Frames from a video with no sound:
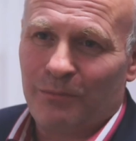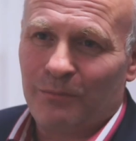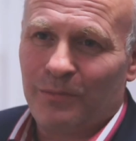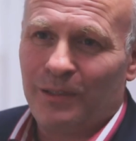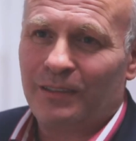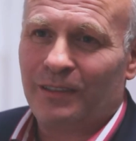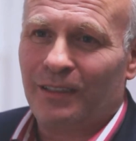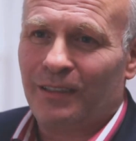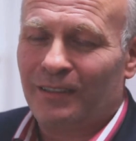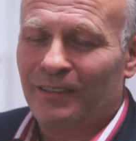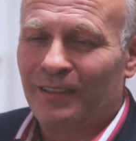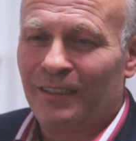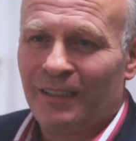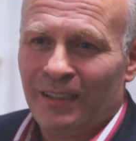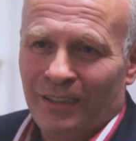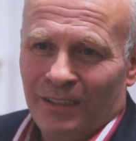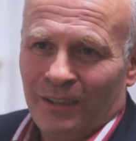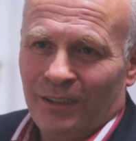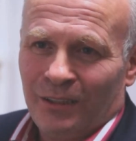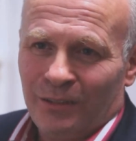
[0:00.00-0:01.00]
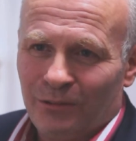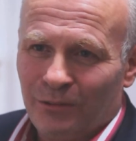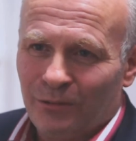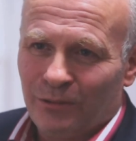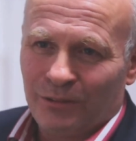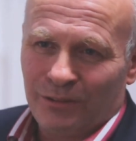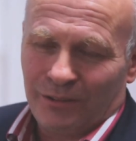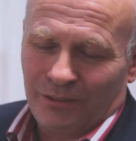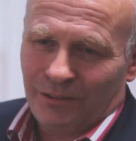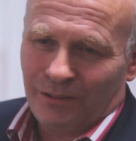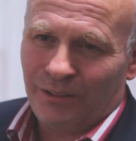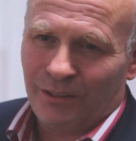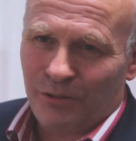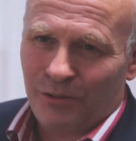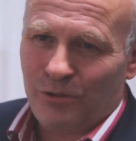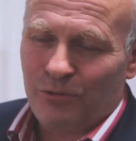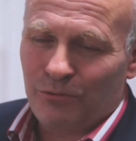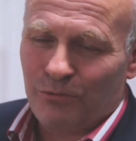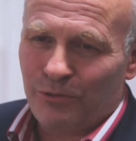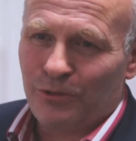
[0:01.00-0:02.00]
verbessert und
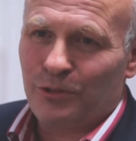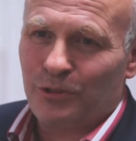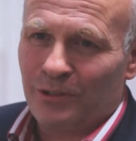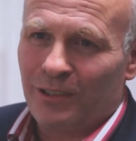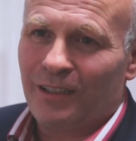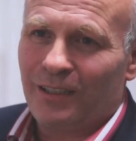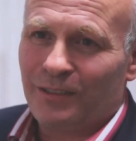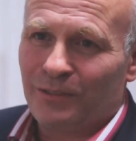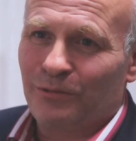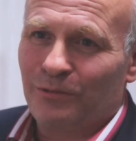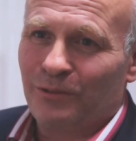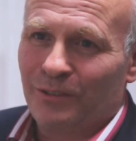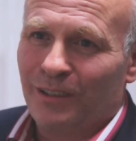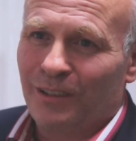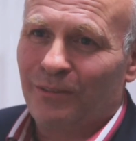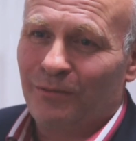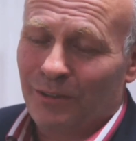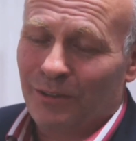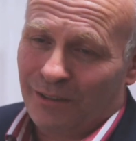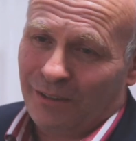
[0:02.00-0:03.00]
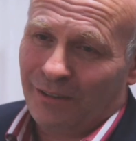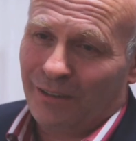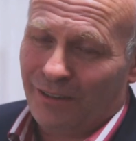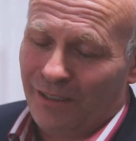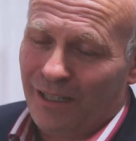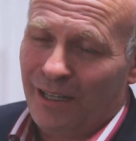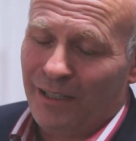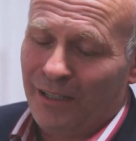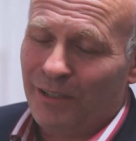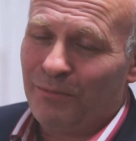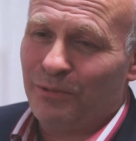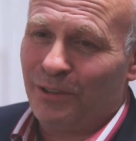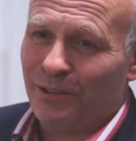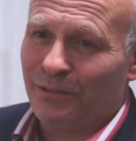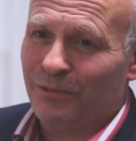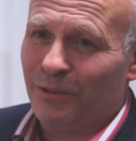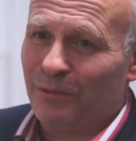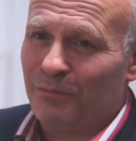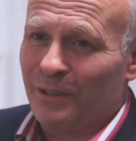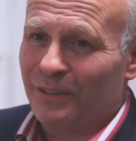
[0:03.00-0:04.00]
ihre schulischen Leistungen teilweise
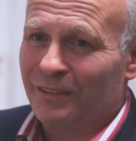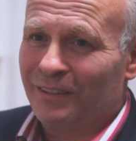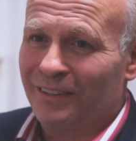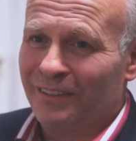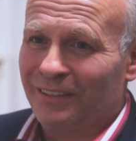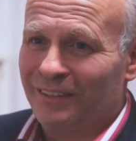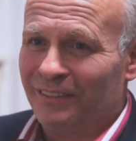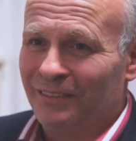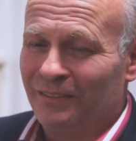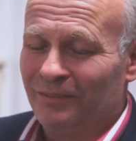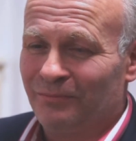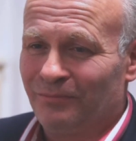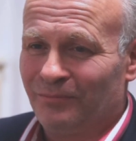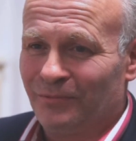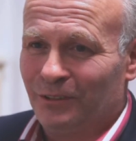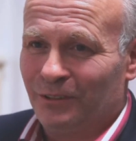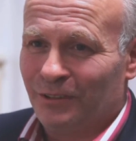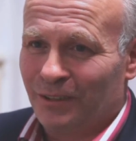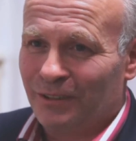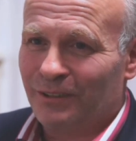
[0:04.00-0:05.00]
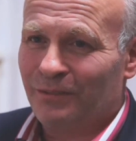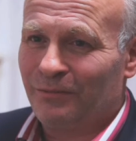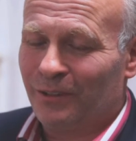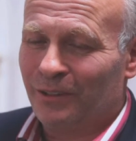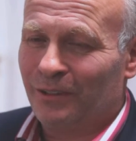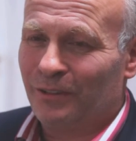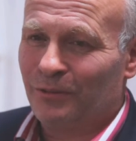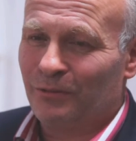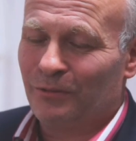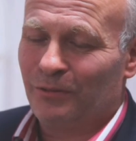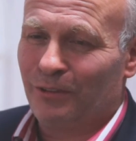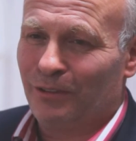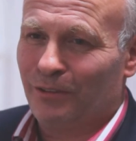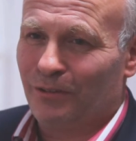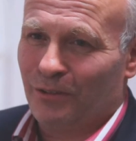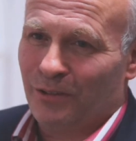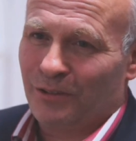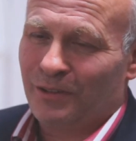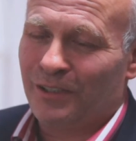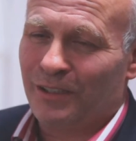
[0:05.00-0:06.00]
erheblich verbessert. Ne? Und das wäre so
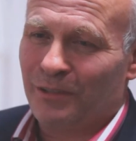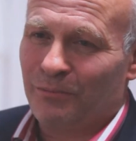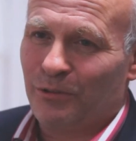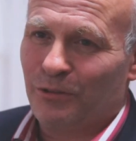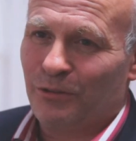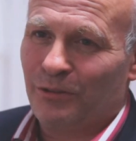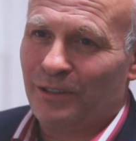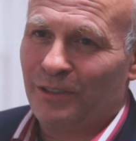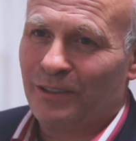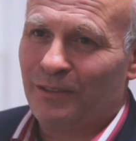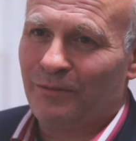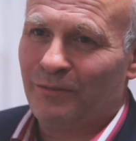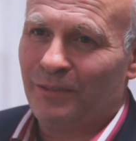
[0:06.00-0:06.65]
sonst nicht möglich